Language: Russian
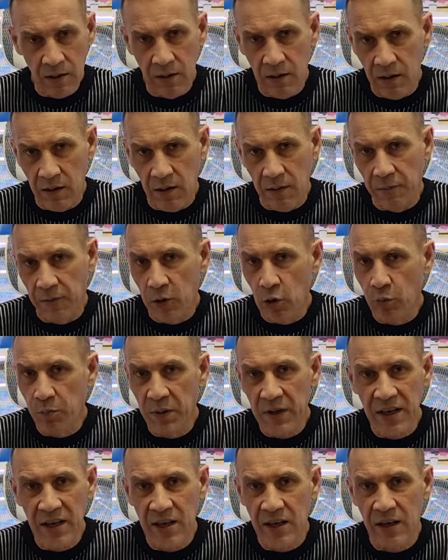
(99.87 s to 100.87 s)
э, в
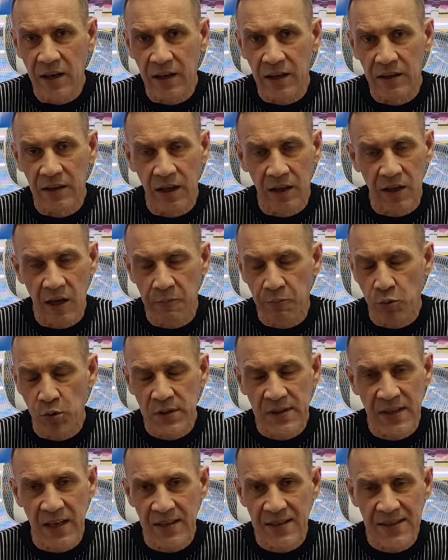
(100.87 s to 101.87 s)
любые
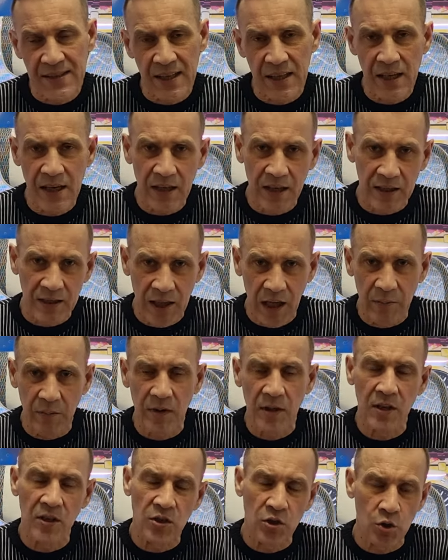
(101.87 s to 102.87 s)
корпуса Сейка
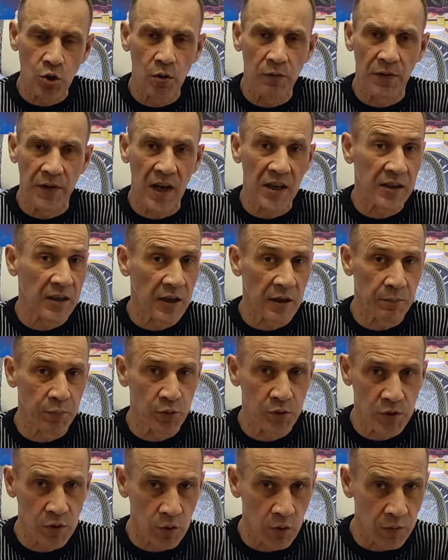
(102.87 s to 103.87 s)
там и еще в ряд
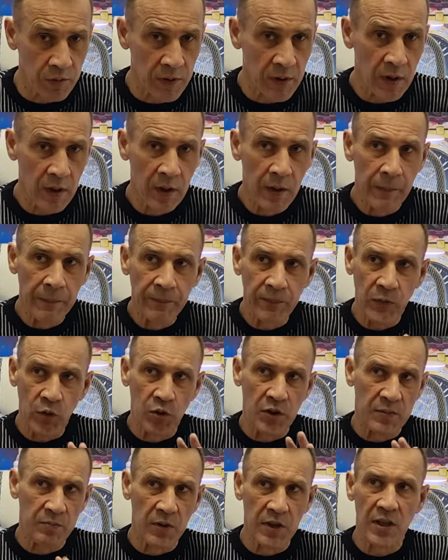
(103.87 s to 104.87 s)
корпусов.
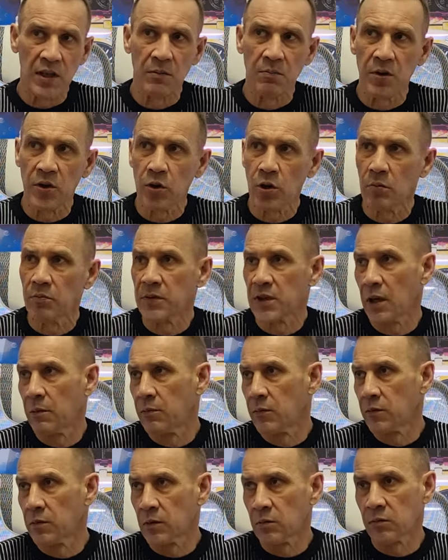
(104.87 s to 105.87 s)
То есть мы не берем
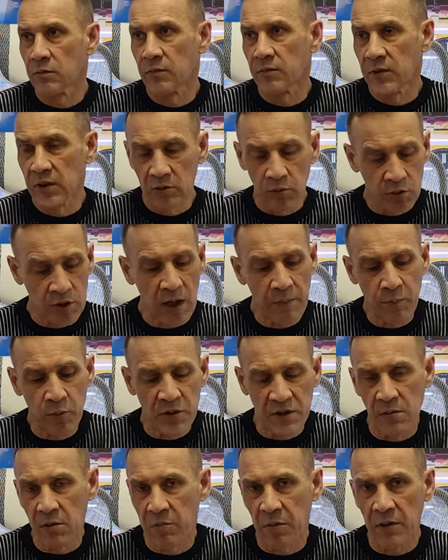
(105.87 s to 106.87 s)
там, ну,
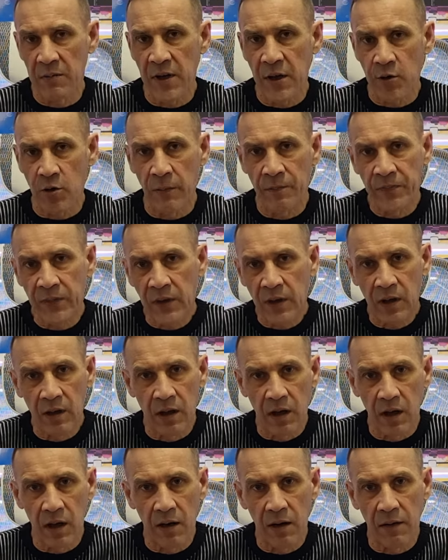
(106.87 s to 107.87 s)
допустим, к примеру, э,
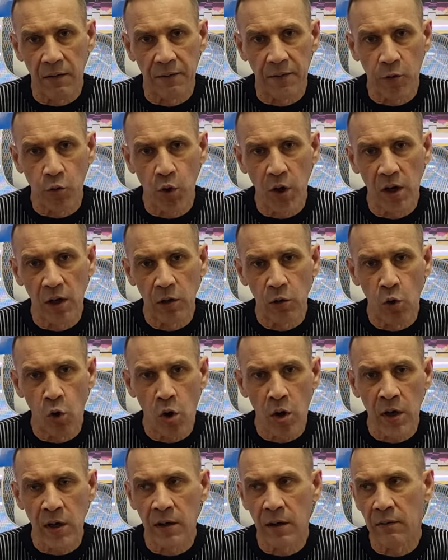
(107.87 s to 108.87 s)
в Royal
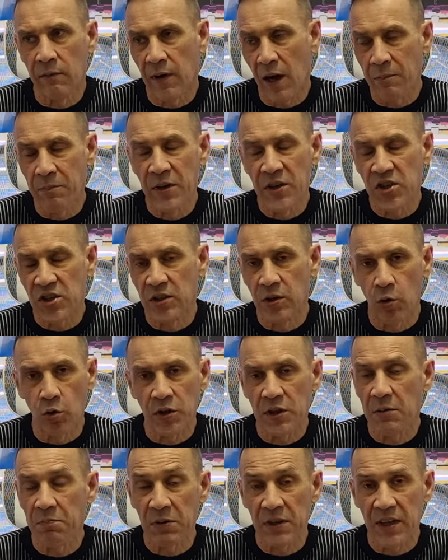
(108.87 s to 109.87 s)
Oak, в обычный,
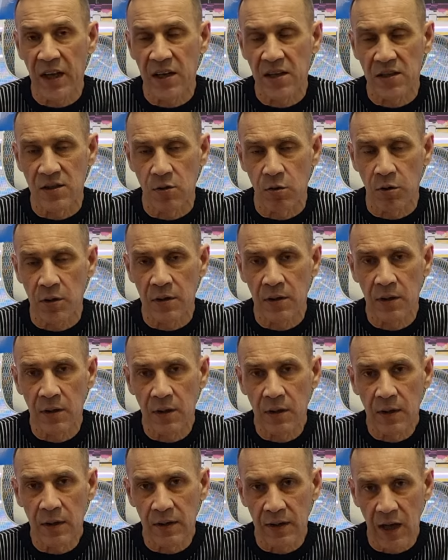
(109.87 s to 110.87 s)
он не подойдет
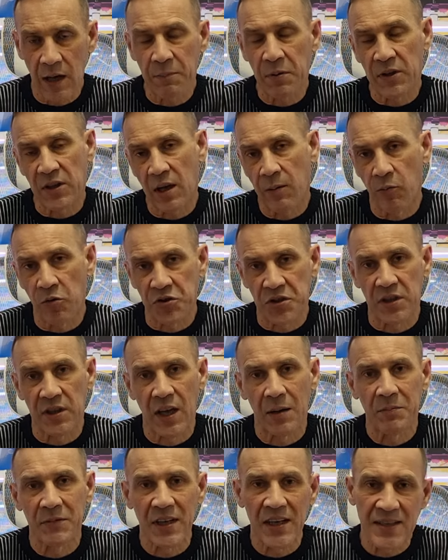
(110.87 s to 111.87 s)
да, потому что
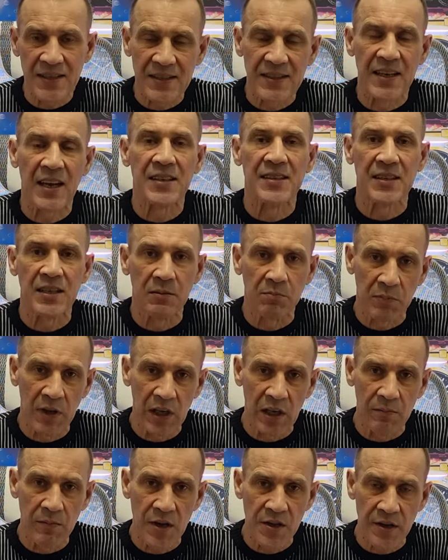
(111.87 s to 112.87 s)
там 31
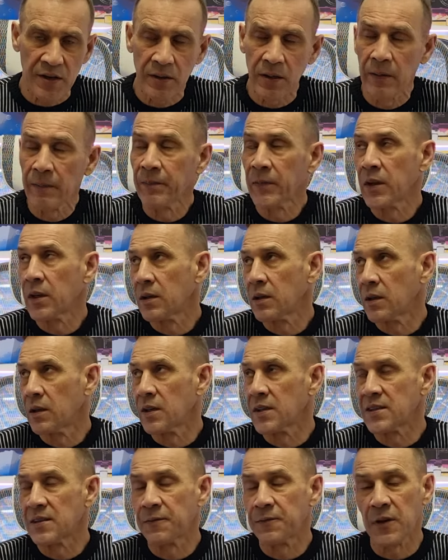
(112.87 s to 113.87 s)
миллиметр
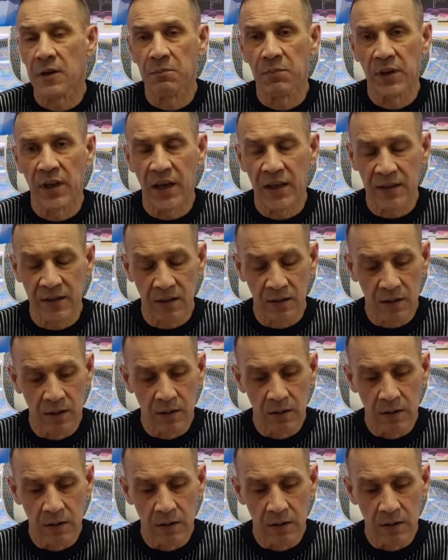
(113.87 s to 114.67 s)
э, циферблат.